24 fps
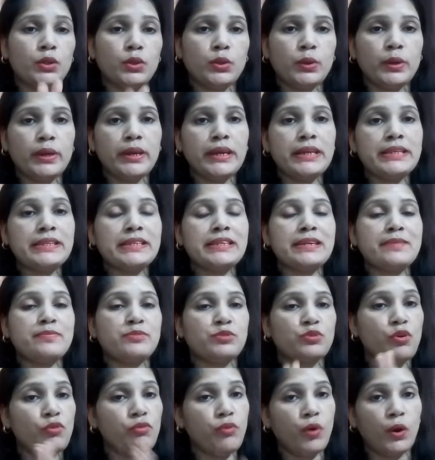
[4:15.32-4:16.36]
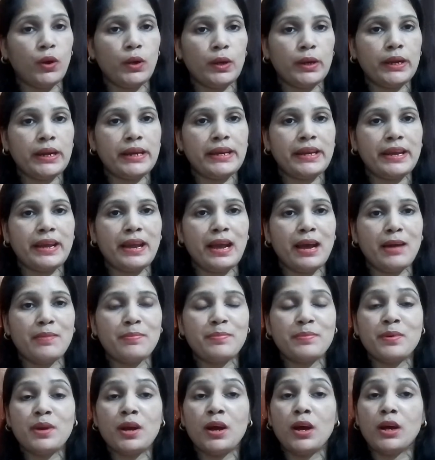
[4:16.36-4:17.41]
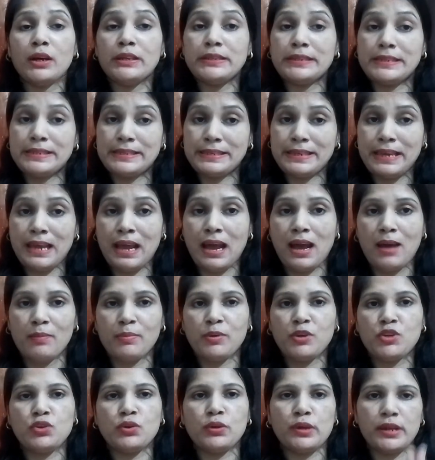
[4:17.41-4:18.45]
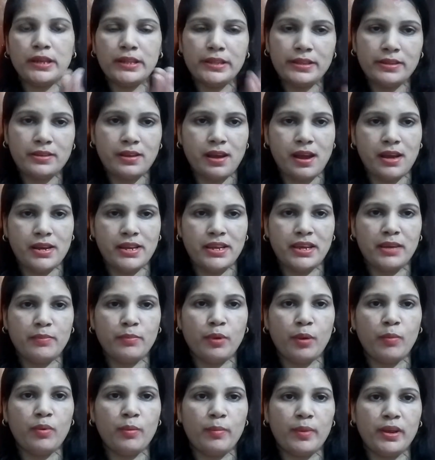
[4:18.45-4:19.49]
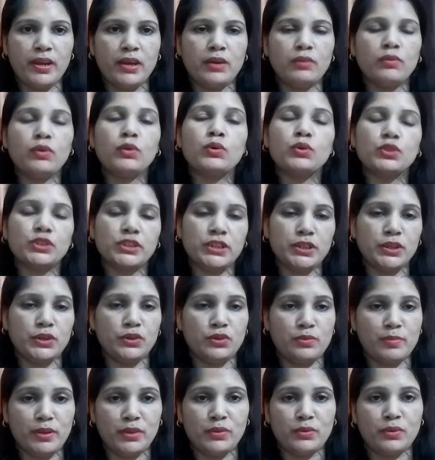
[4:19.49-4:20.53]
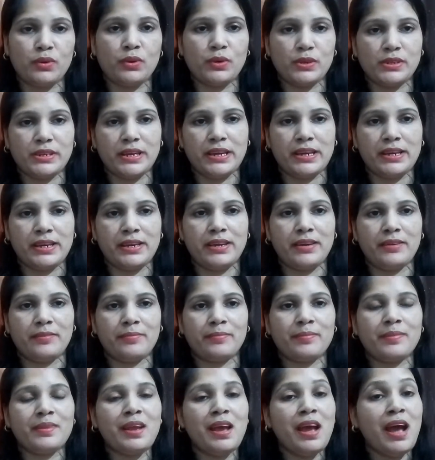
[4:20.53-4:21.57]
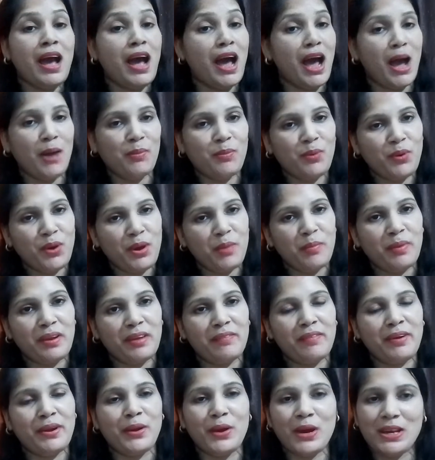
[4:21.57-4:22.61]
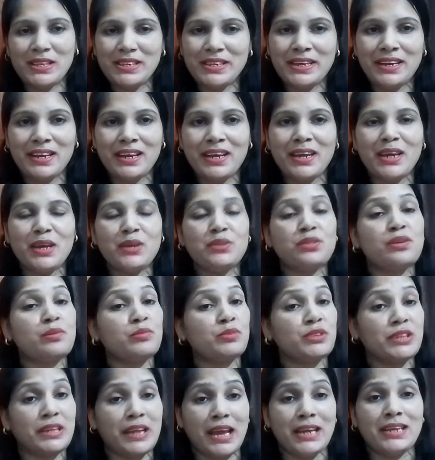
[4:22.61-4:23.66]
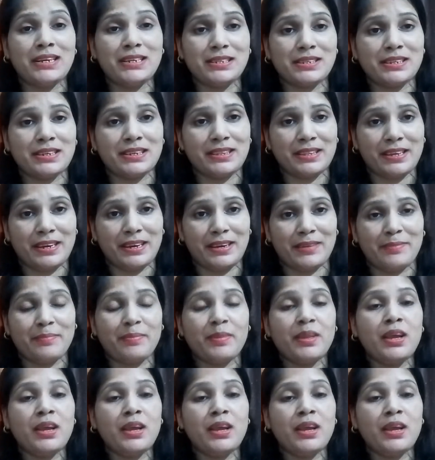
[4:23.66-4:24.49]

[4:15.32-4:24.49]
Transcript: तो इन टिप्स को फॉलो करें आप जिससे आपकी जो नींद ना आने की प्रॉब्लम है ना वो कुछ ही दिनों में दूर हो जाएंगी आपको ये मेरी वीडियो अच्छी लगी तो मुझे लाइक कर सकते हैं